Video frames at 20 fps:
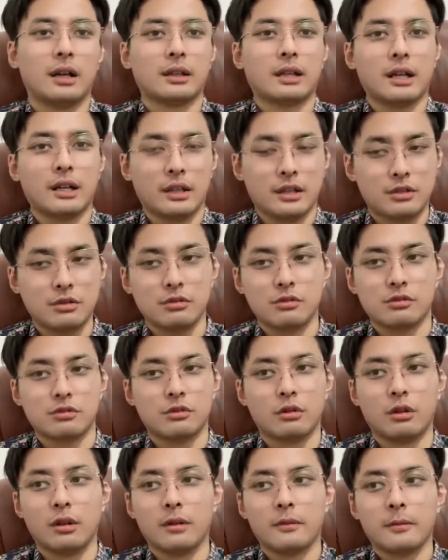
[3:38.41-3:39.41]
那也就是
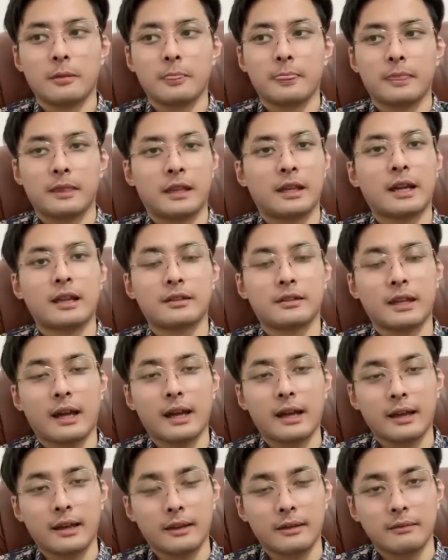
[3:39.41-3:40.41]
说，你看，
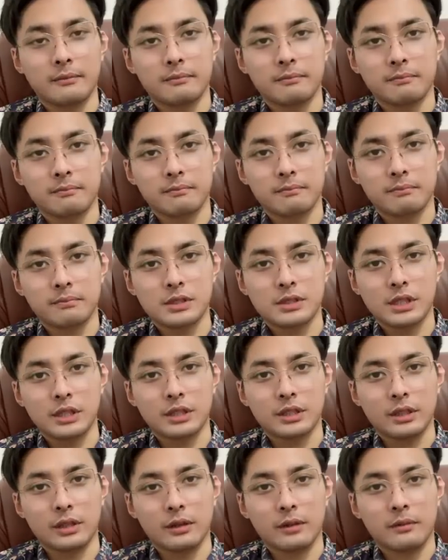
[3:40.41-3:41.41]
在这
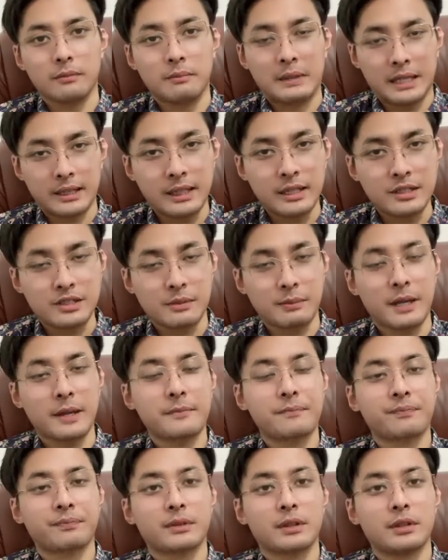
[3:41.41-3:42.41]
个缅甸这
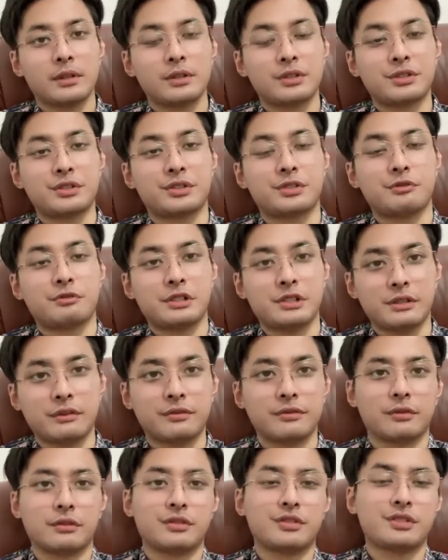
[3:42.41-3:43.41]
边支持军政
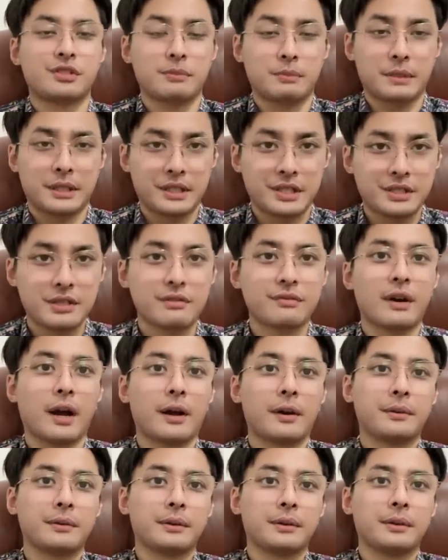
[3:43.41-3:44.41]
府，支持缅甸宪
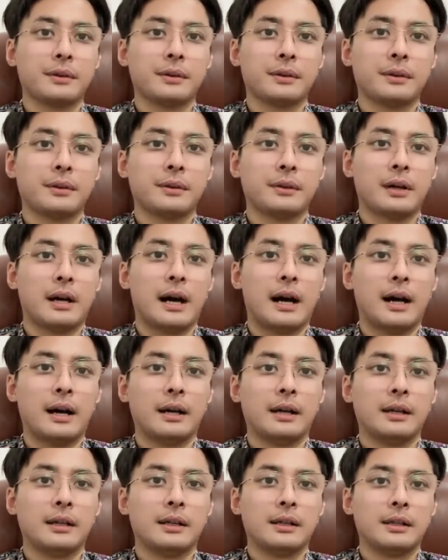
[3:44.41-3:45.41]
法
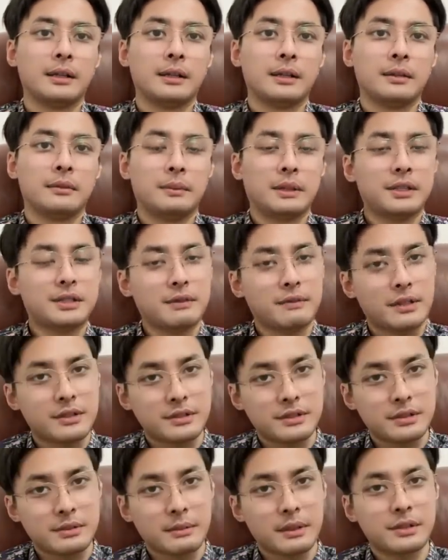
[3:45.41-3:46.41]
啊。缅甸宪法
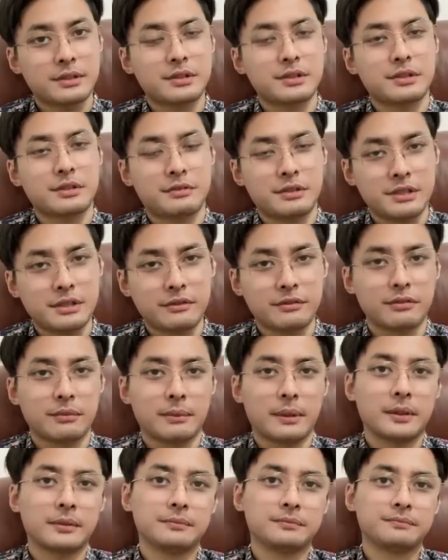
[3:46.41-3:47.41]
是什么？支持军政府
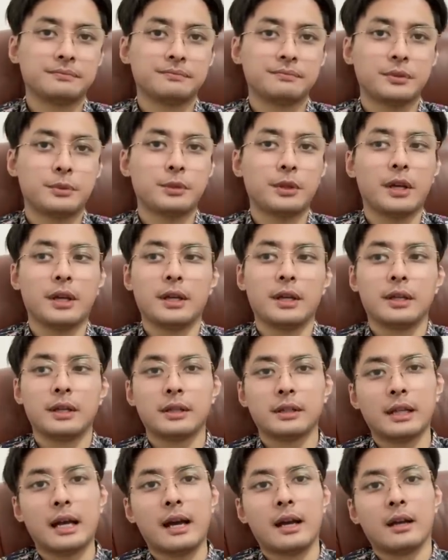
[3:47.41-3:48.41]
吗？对不对？
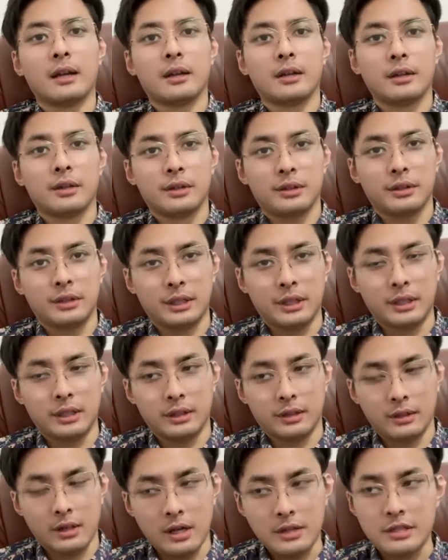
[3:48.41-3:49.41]
那
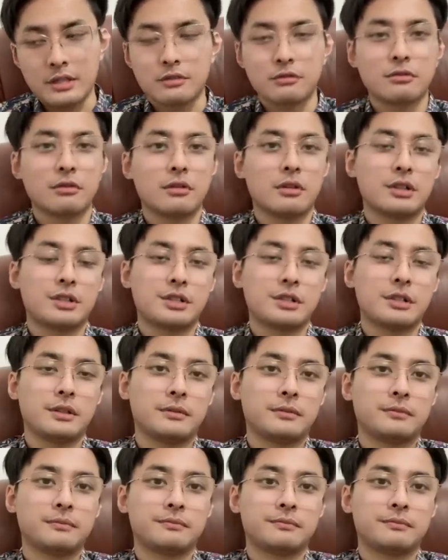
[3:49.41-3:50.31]
你昂山素季。